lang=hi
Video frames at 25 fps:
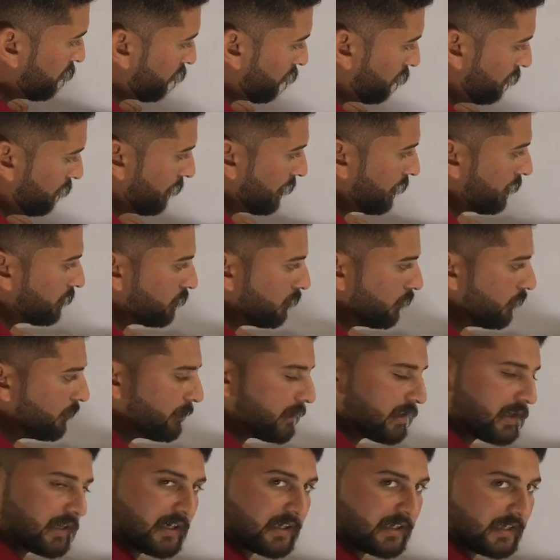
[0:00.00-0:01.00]
कोई फ़र्क थोड़ी
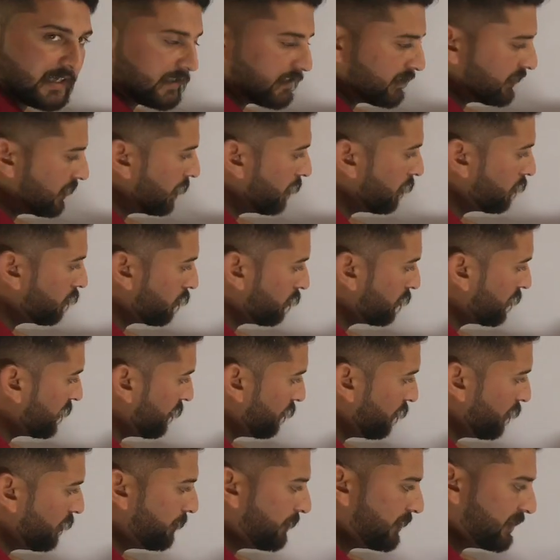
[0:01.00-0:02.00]
पड़ेगा कैंसिल आउट होते
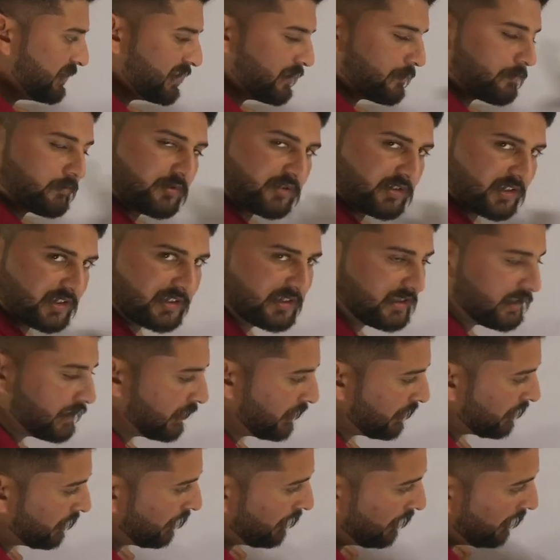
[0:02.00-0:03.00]
वही बी जी अपॉन सी जी
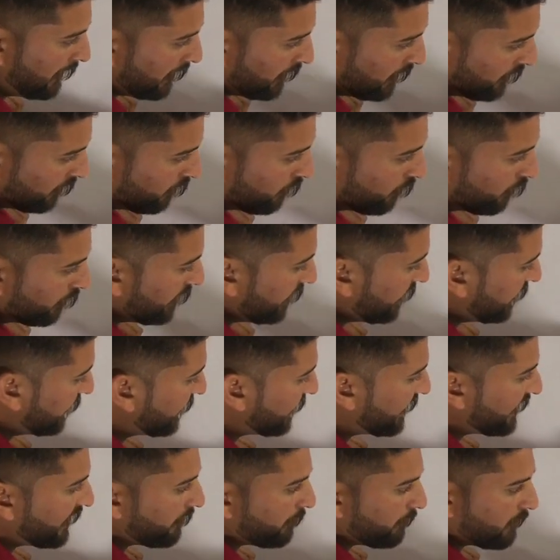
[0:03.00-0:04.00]
रहेगा क्योंकि
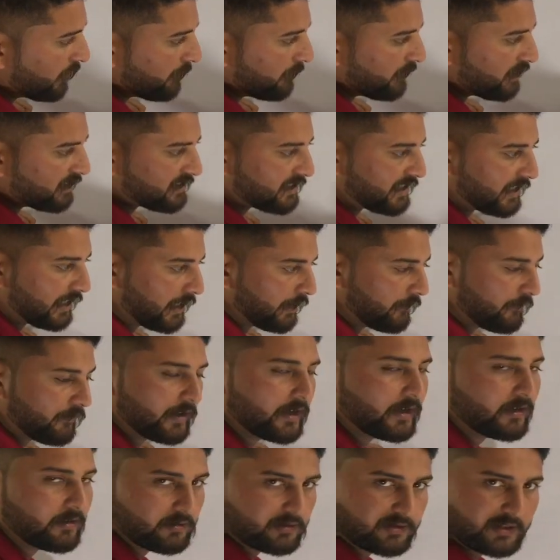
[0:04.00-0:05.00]
इनके अपने पास क्या है
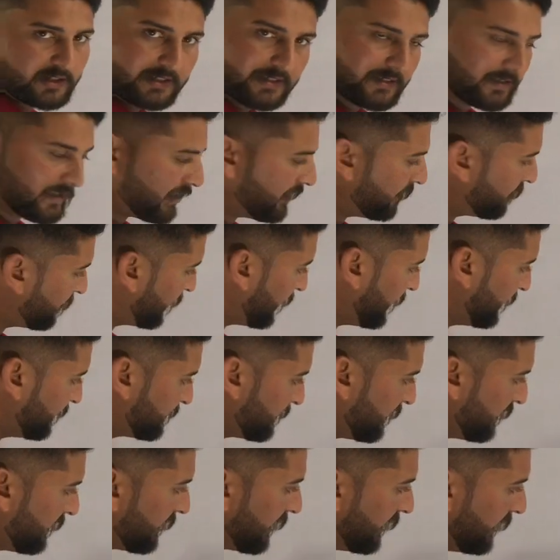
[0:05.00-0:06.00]
वैल्यूज़ है इसलिए मैंने
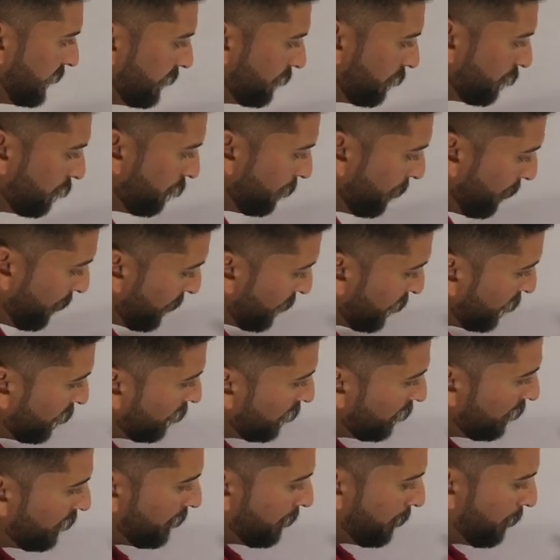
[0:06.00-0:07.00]
ऐसे लिखा है इनको
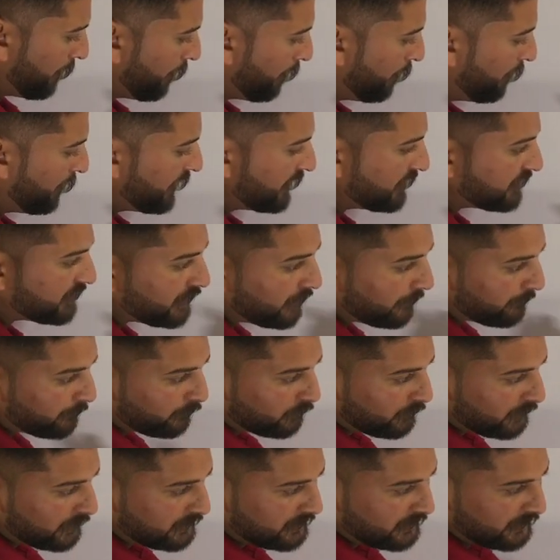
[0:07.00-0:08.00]
बी जी
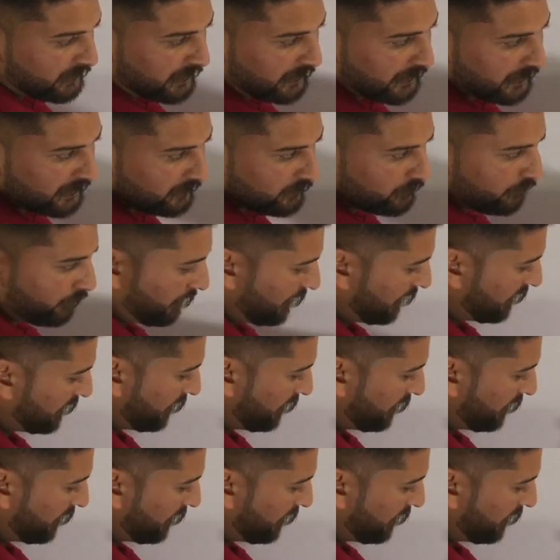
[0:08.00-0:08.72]
अपॉन ए जी ये रेशियो क्या